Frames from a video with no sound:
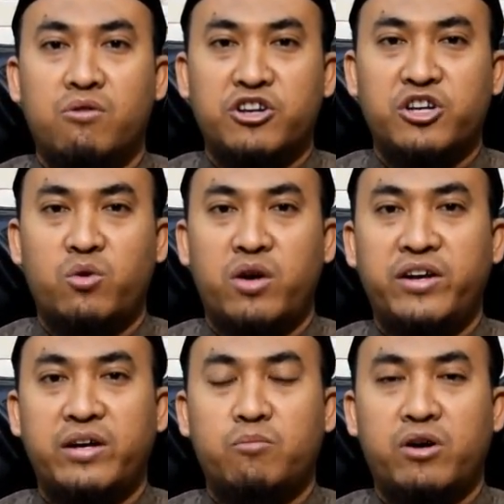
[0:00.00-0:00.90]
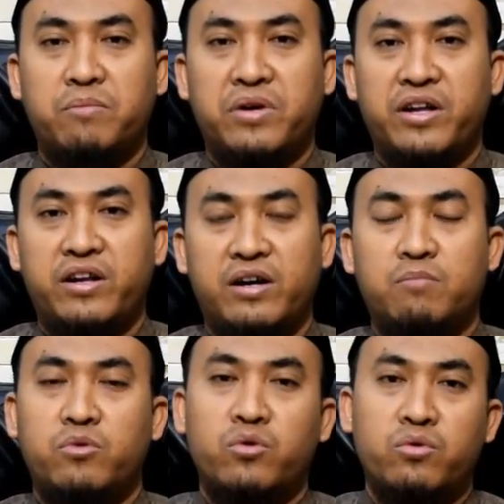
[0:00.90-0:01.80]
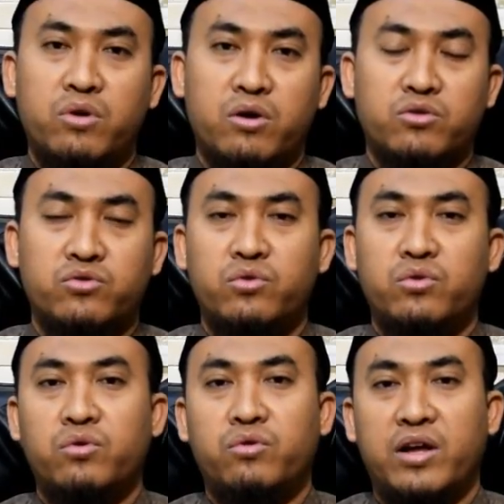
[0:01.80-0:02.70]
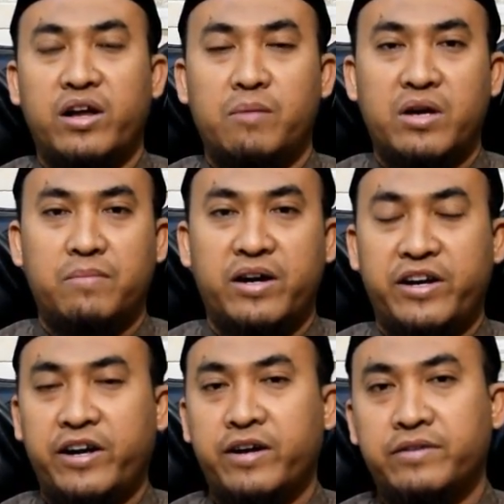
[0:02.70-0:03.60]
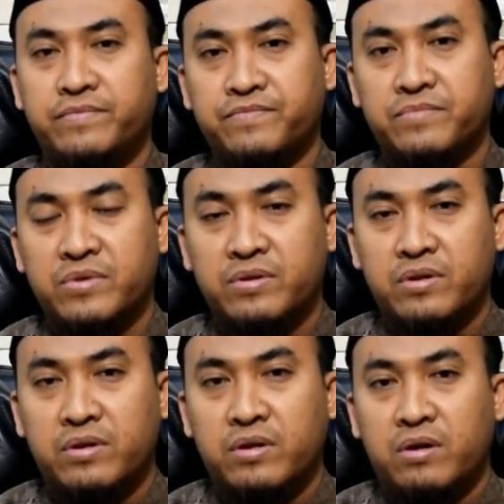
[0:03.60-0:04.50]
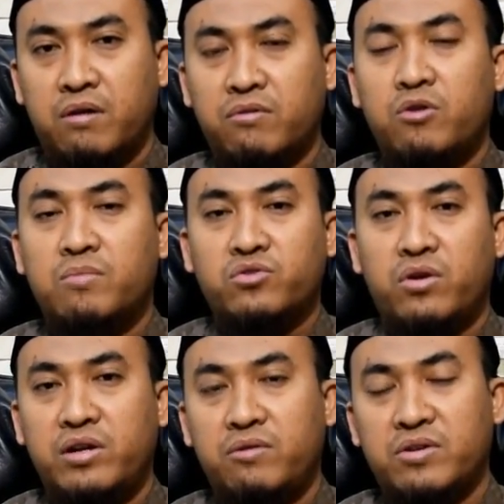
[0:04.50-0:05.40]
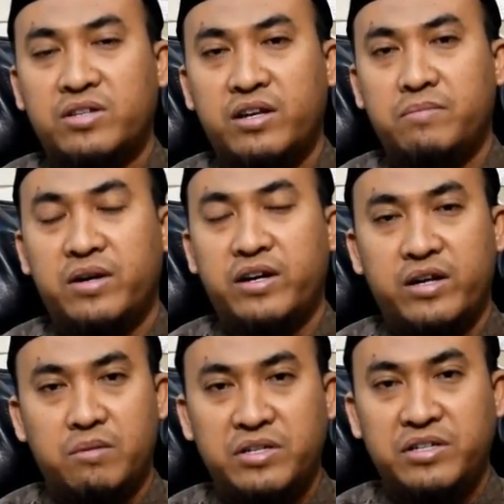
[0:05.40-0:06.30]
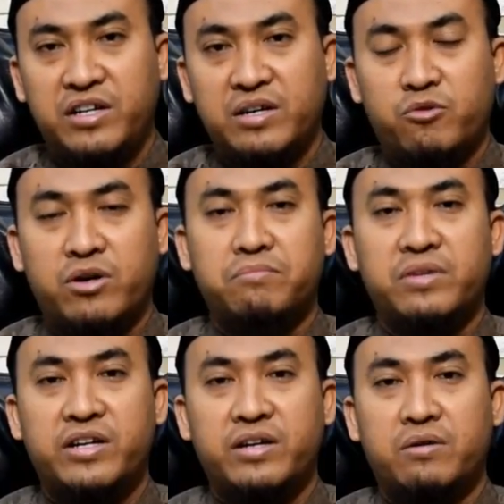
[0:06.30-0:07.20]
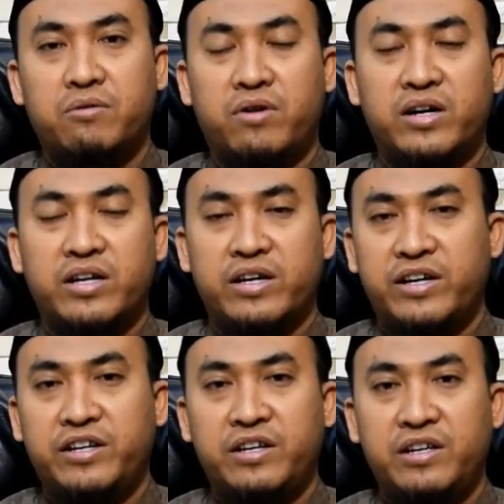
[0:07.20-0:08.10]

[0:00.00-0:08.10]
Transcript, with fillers: محمدا عبده ورسوله لا نبي بعده اللهم صل وسلم على نبينا محمد وعلى